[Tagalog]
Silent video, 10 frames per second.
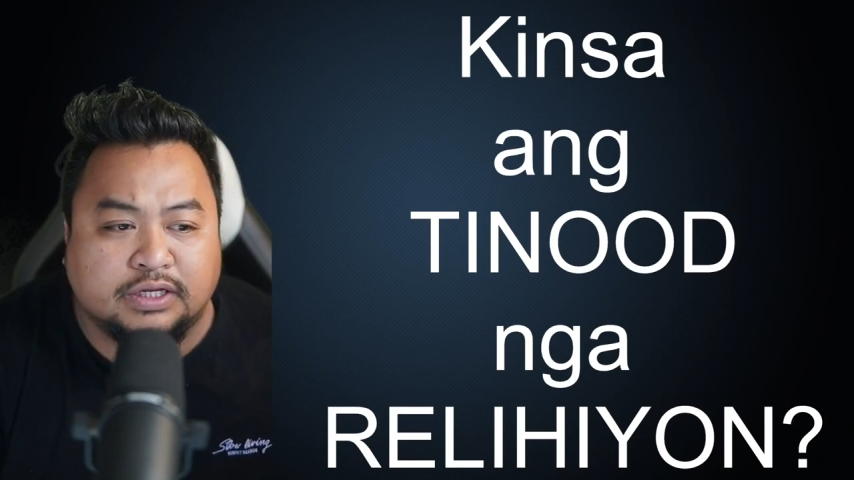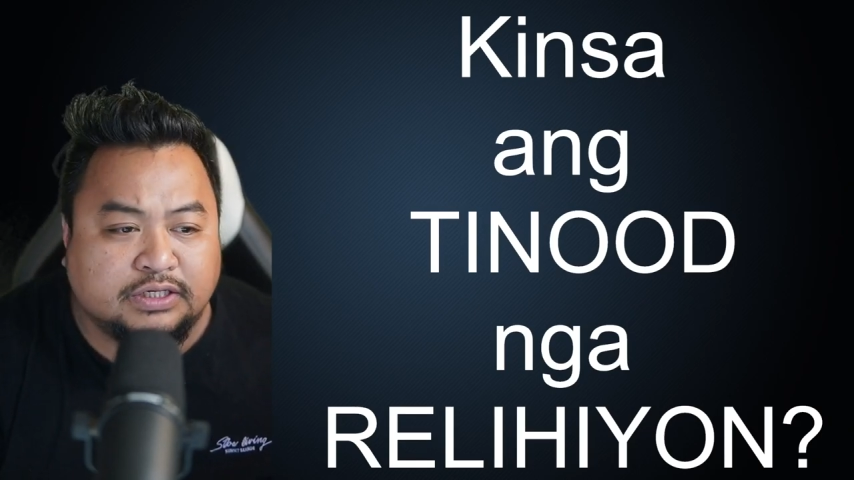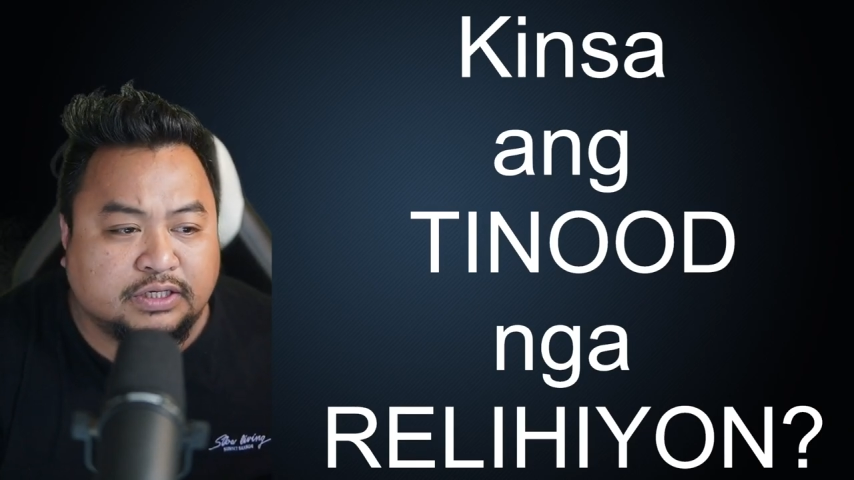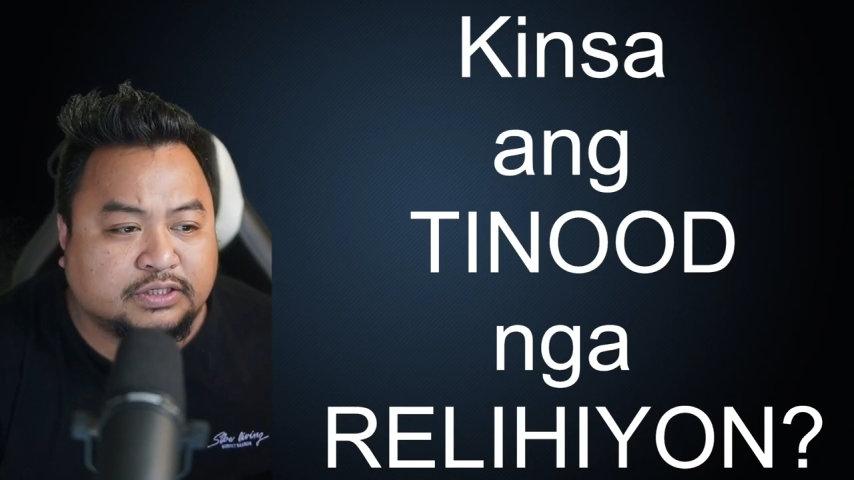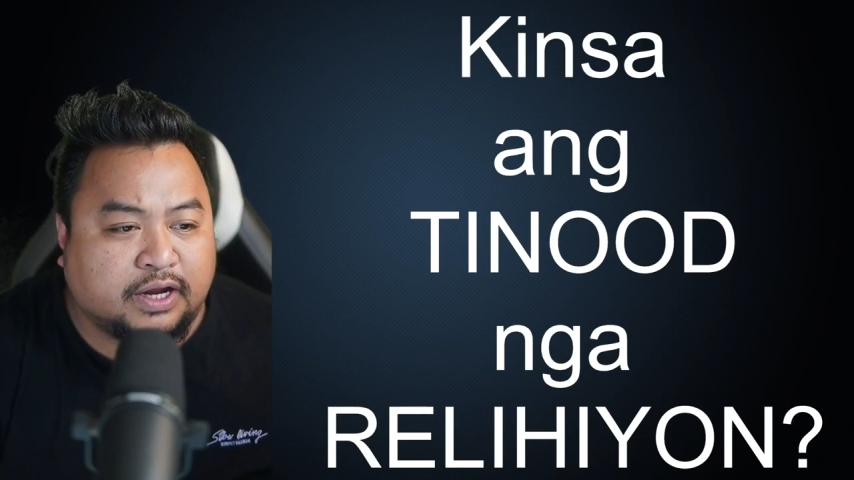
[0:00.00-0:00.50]
ni
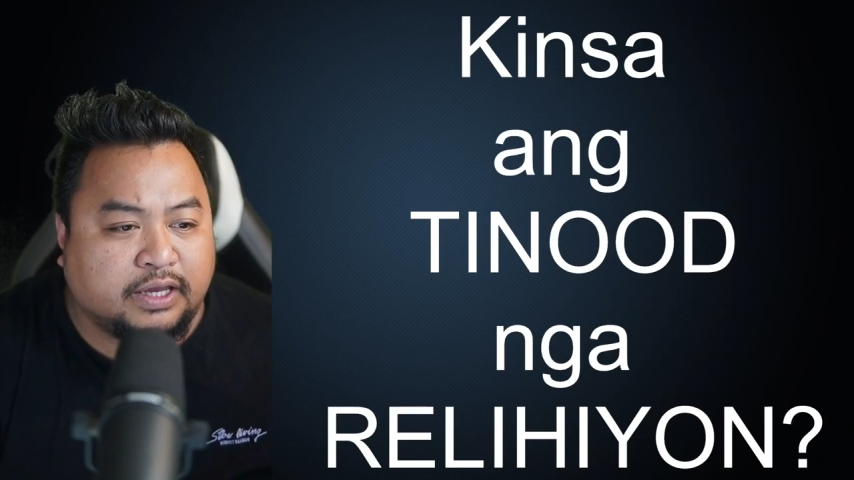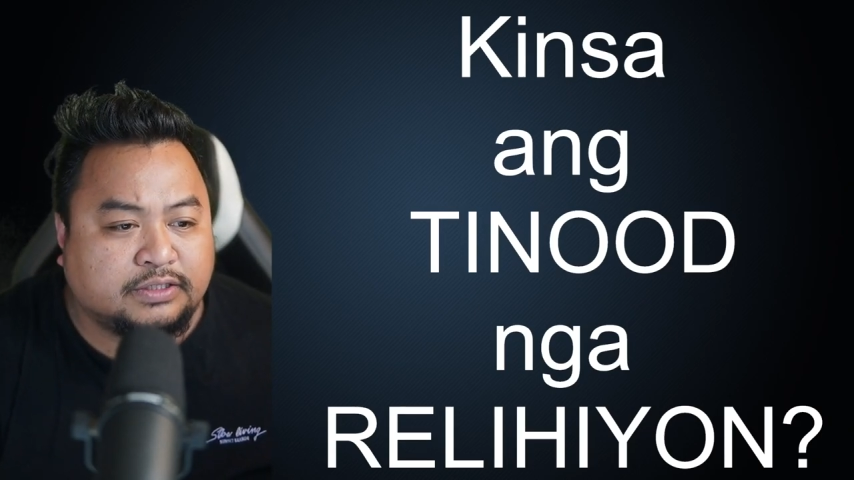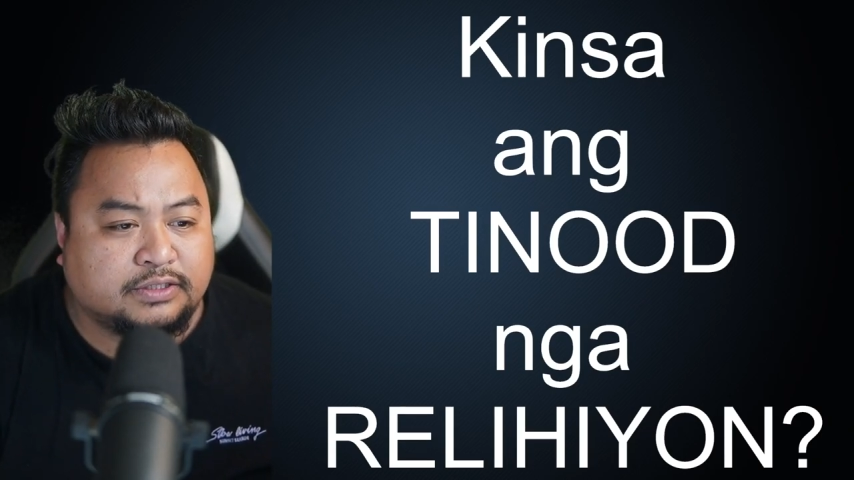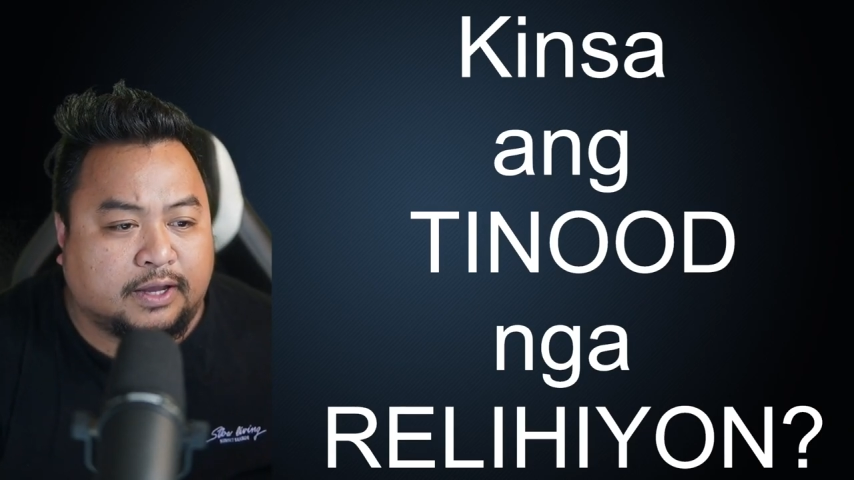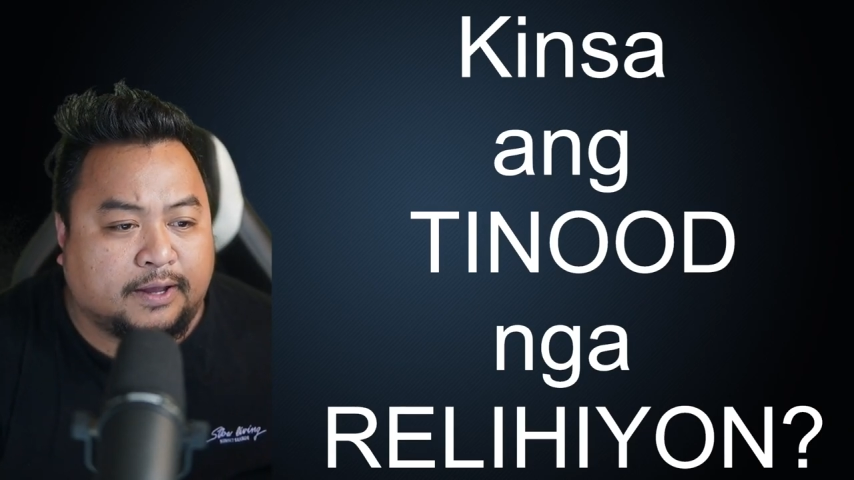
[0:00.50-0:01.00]
Jesus
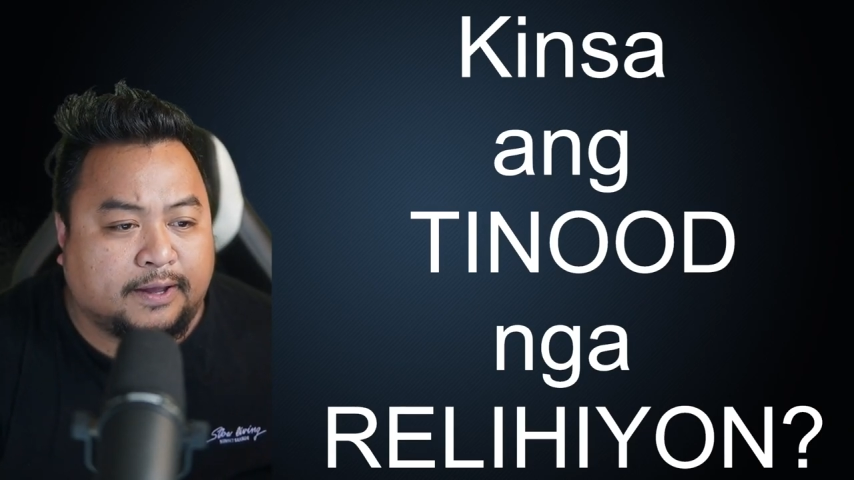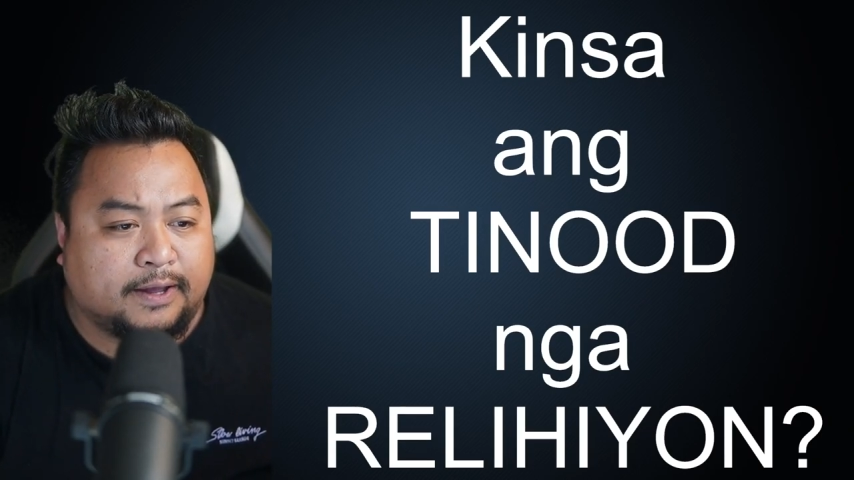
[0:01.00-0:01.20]
Christ sa